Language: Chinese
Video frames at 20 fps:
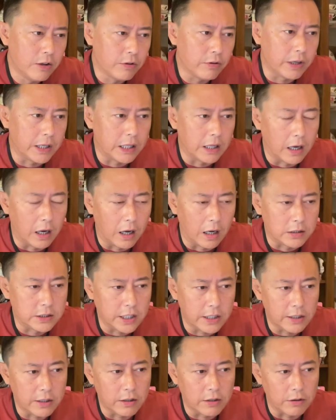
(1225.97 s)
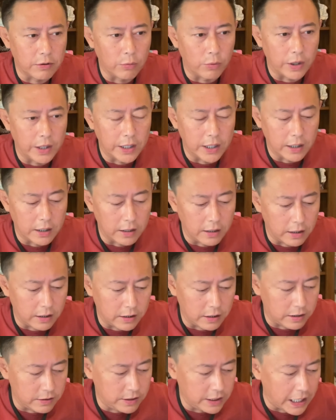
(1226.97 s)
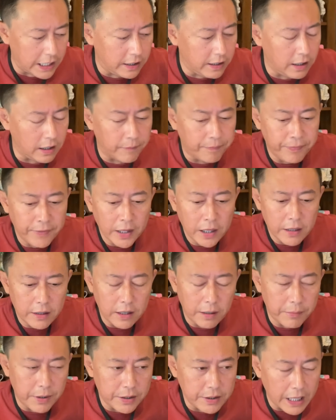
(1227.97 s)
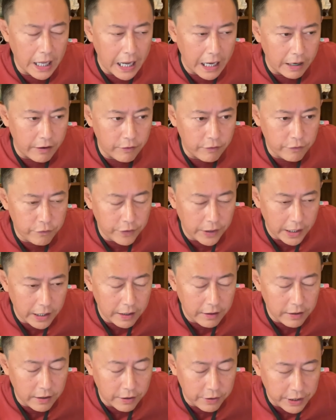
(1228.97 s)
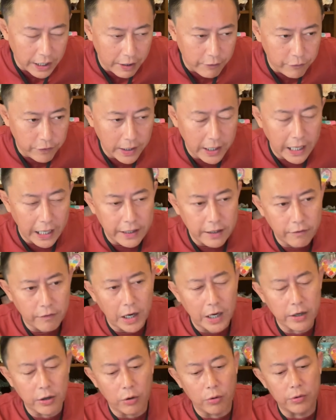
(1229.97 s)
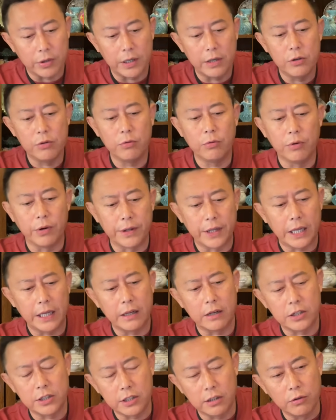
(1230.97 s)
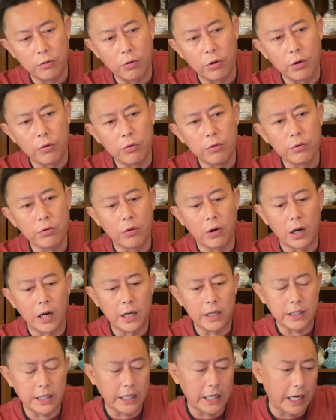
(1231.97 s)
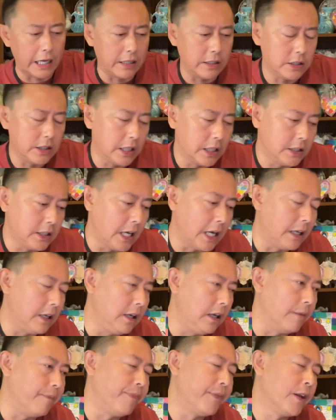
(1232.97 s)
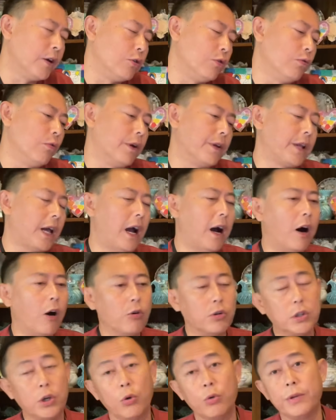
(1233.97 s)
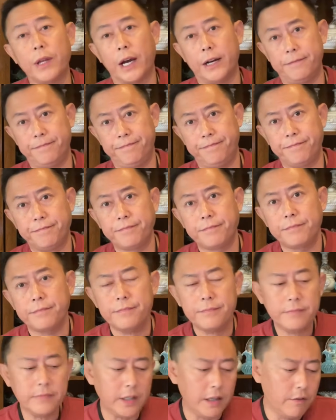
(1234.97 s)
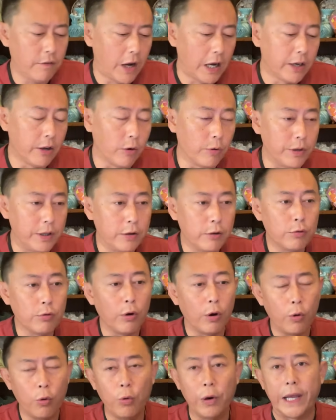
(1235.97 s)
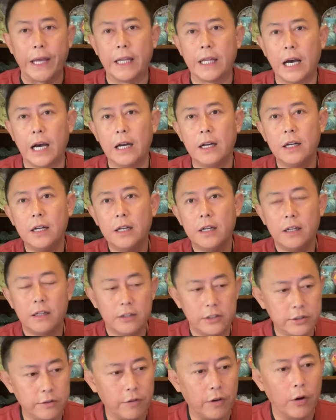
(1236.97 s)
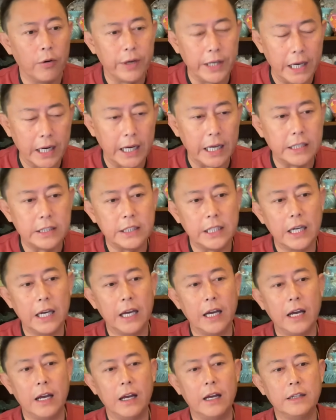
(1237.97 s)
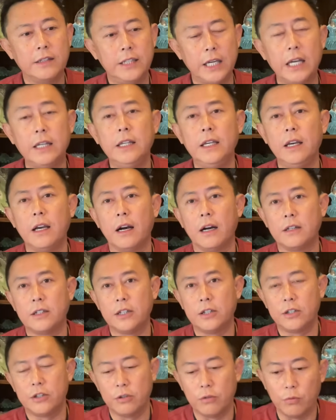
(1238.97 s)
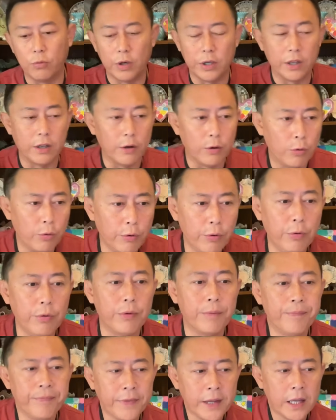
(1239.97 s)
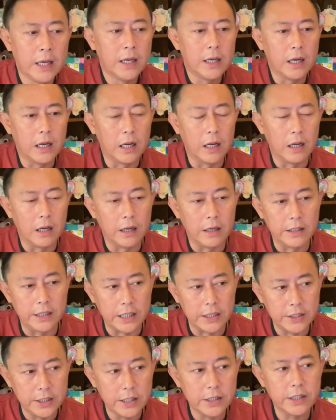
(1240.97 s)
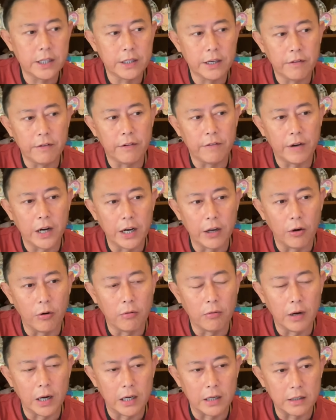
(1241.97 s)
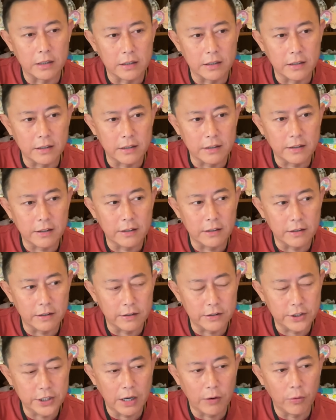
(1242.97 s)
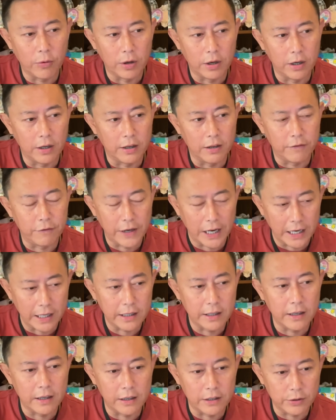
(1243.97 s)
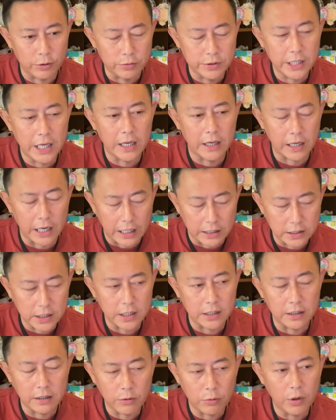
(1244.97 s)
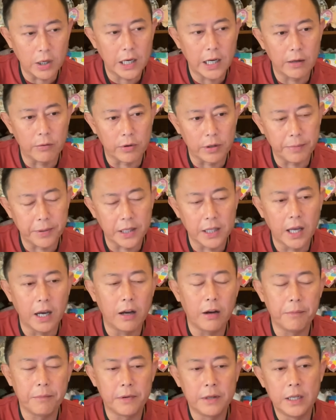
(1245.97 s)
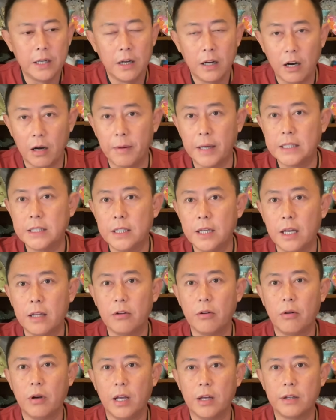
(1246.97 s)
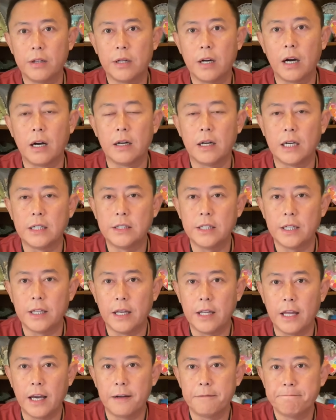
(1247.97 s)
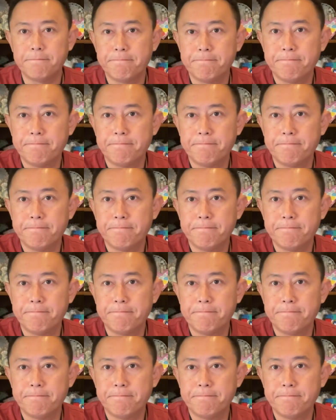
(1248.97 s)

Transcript: 所以呢，这是我的建议。那么在芬呃在芬兰的网友，您如果在那儿生活工作啊，也给一些建议。如果在澳洲的网友，您做护理的，是否也给些建议啊？这是我的呼吁。呃，也谢谢这位网友啊，这个向我发来的邮件，感谢您观看我的频道。好吧，今天就聊到这儿啊！谢谢大家。